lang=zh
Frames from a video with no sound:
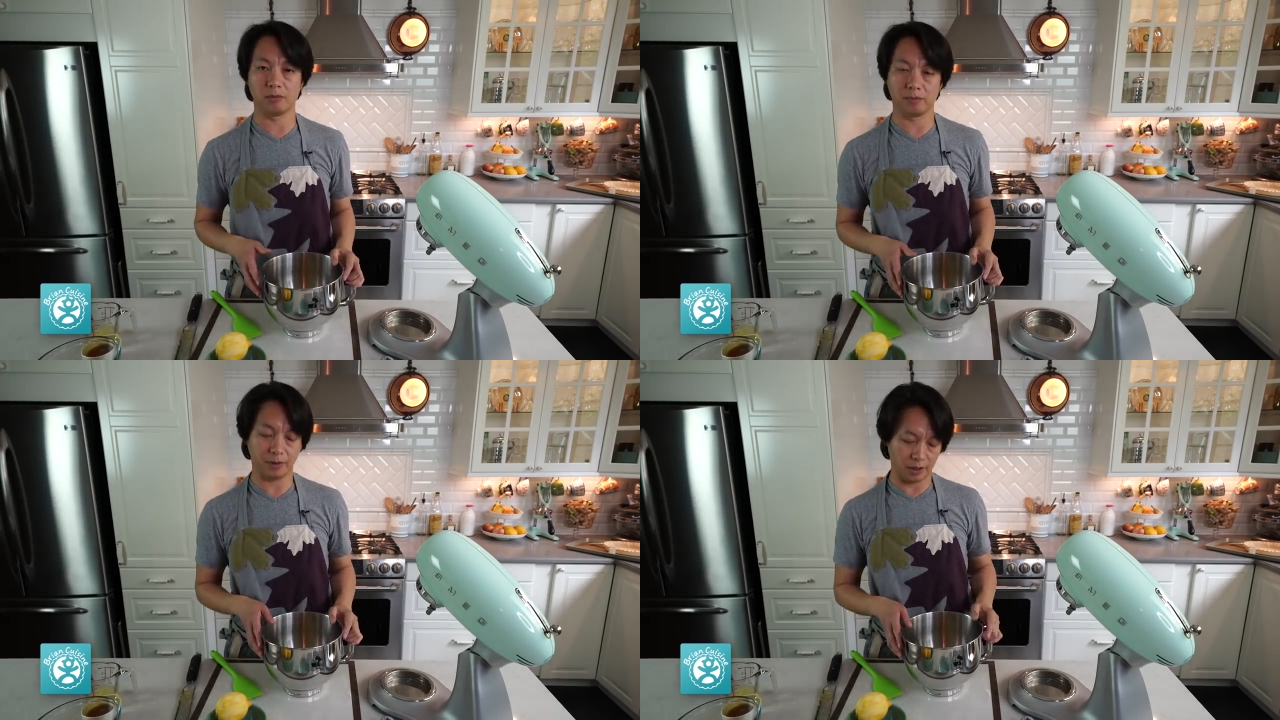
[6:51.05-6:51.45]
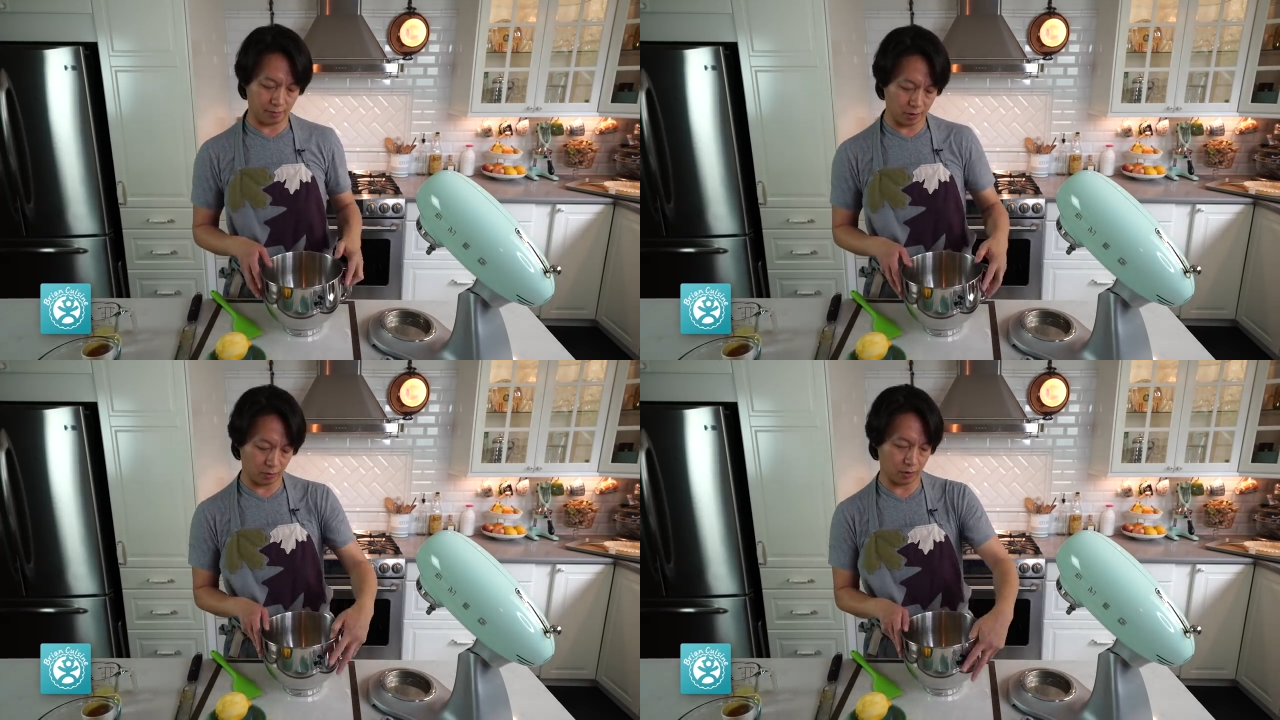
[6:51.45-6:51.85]
檬皮也
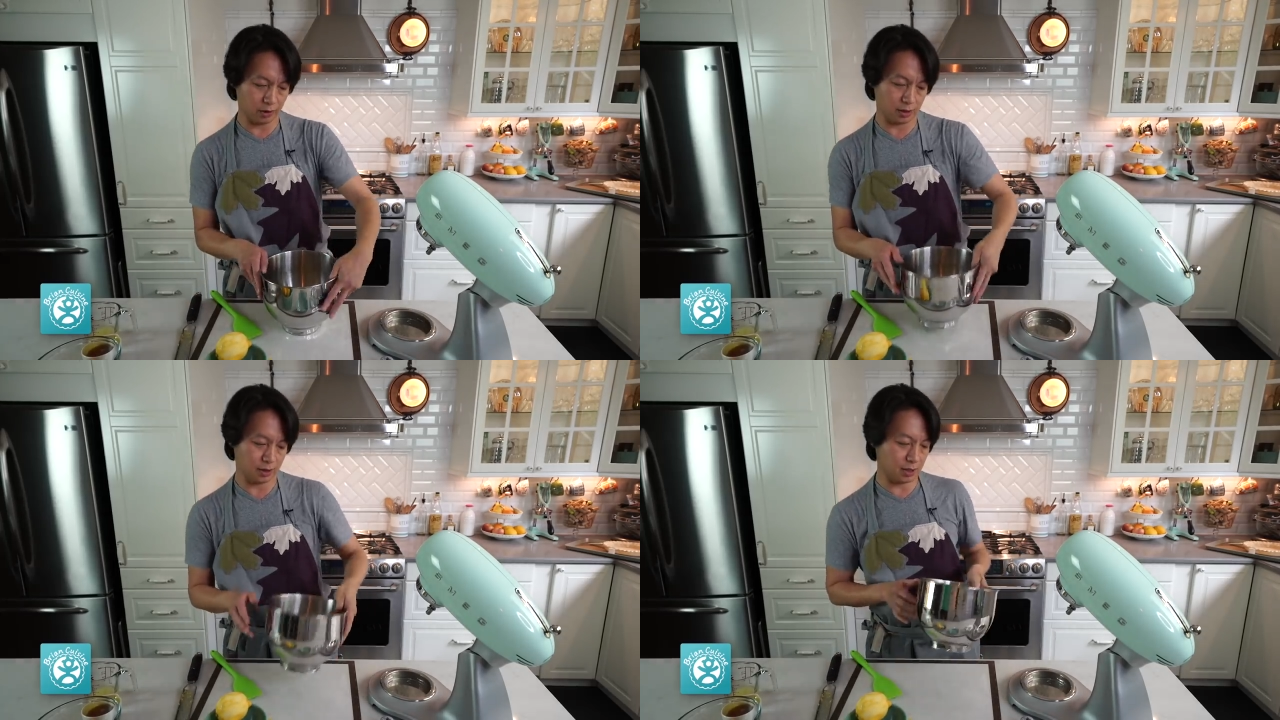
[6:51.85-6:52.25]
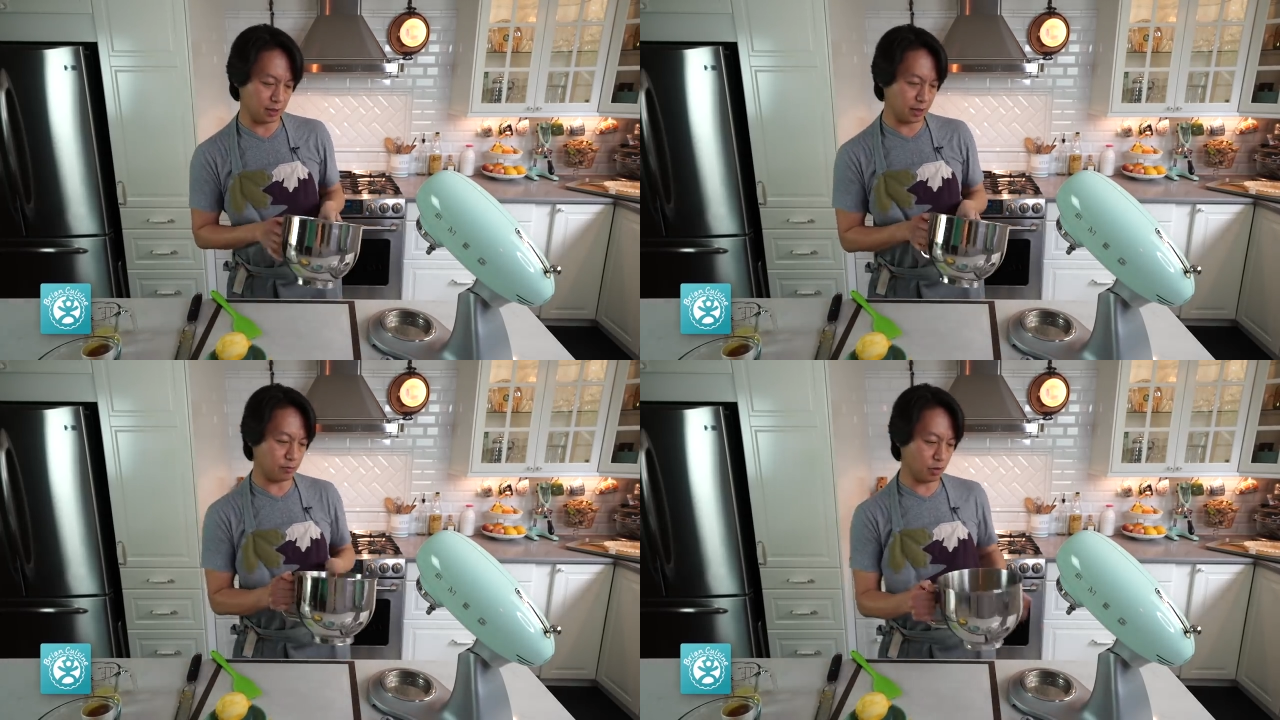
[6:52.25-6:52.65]
没有问题。接
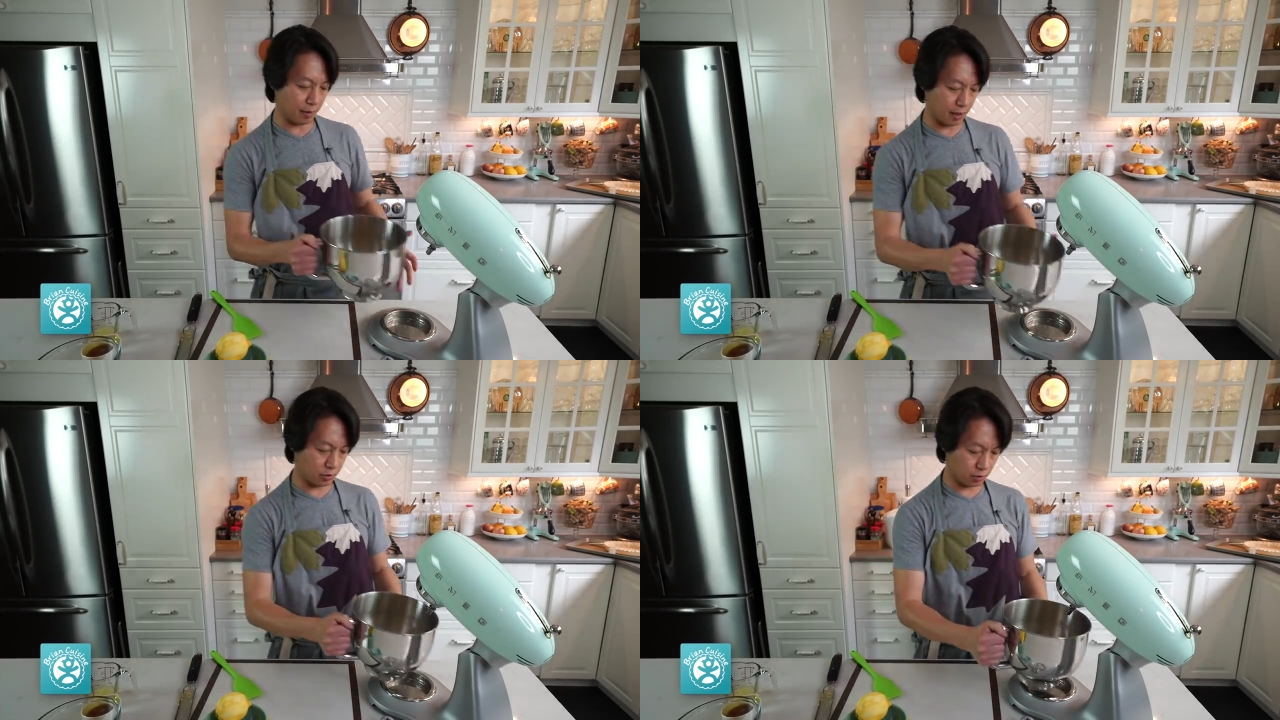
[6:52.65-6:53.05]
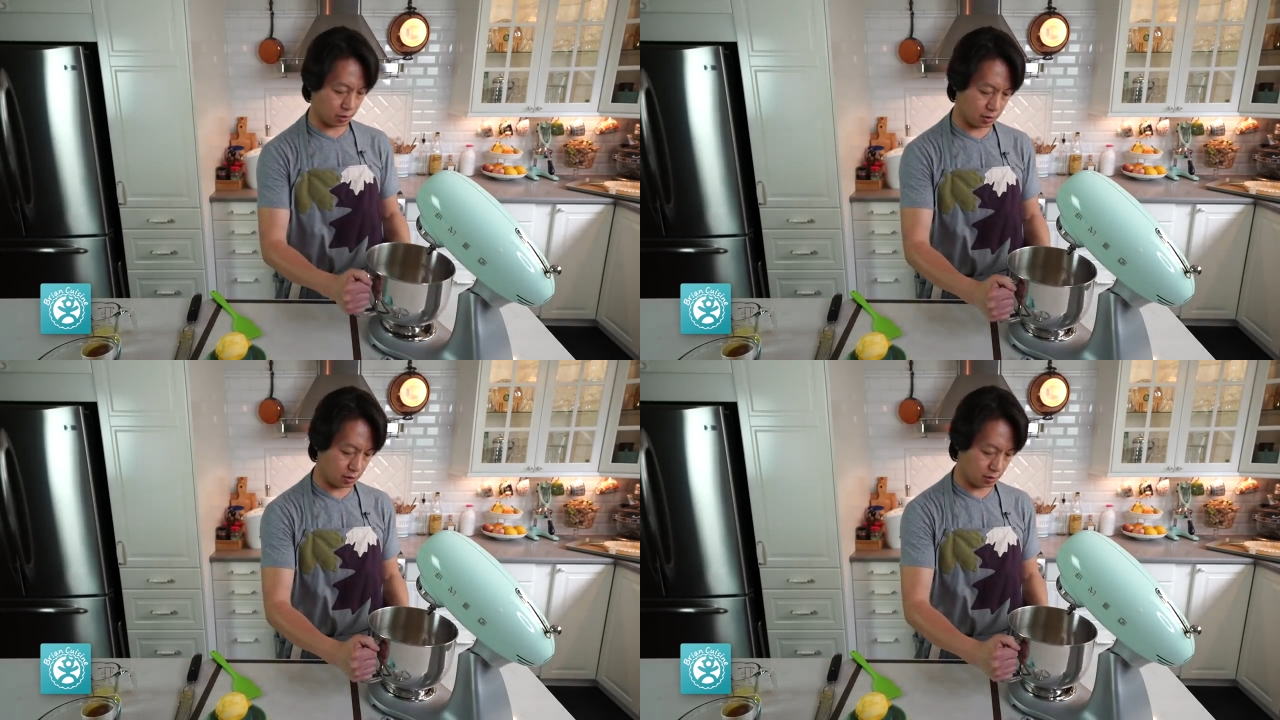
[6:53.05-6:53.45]
下来我们就把它
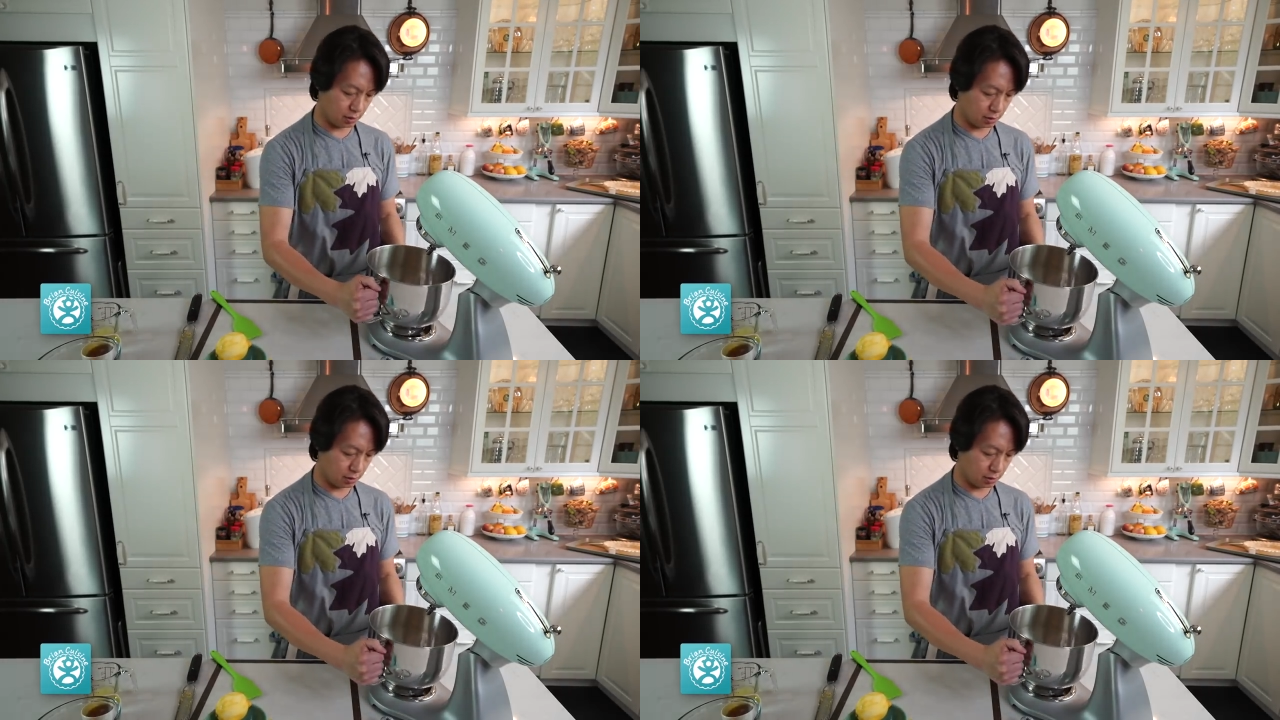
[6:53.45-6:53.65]
装进